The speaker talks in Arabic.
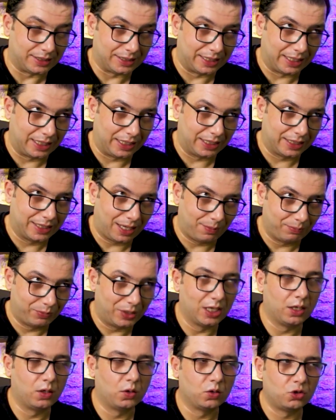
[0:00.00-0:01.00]
يعني انت عم
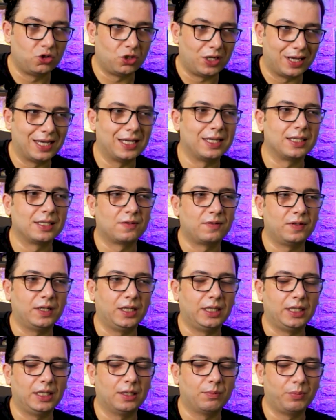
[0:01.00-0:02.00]
تاخذ جهاز
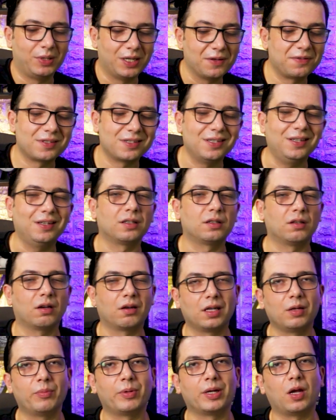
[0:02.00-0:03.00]
فعليا بنفس السعر
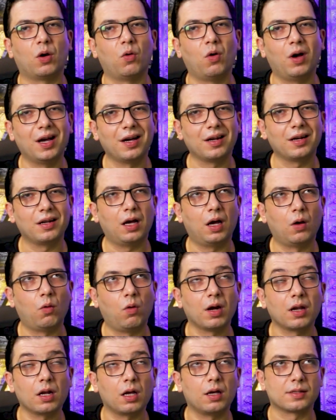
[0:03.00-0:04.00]
تقريبا او اغلى
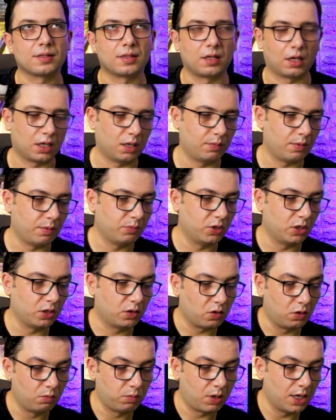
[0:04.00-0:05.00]
او ارخص تقريبا من
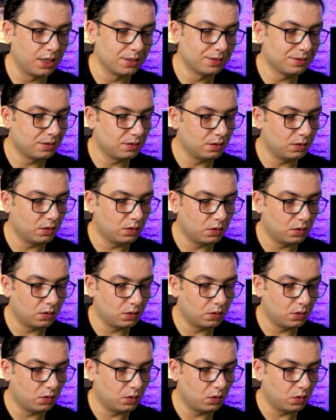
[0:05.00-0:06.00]
الكروم كاست
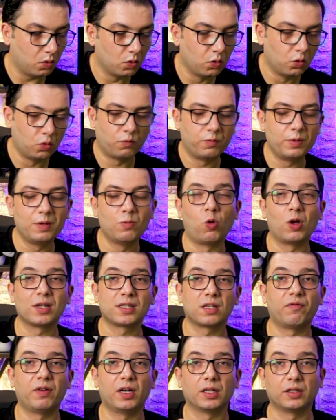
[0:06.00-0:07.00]

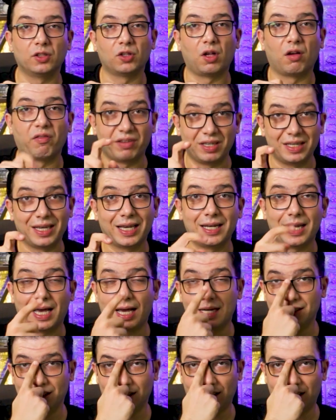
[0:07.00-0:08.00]
وبمواصفات اضافيه هلا
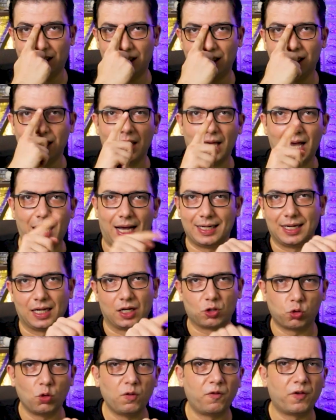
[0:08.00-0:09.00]
حنحكي
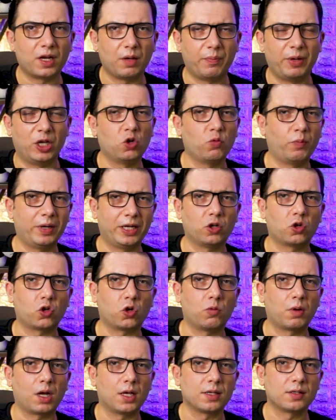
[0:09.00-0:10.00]
عنها شو الفرق بينه وبين
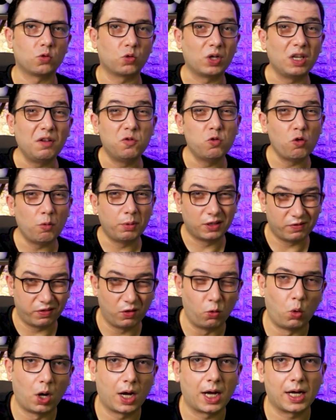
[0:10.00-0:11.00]
الكروم كاست وكيف هو
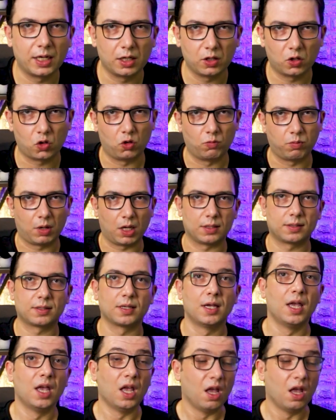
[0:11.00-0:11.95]
بيتفوق على الكروم كاست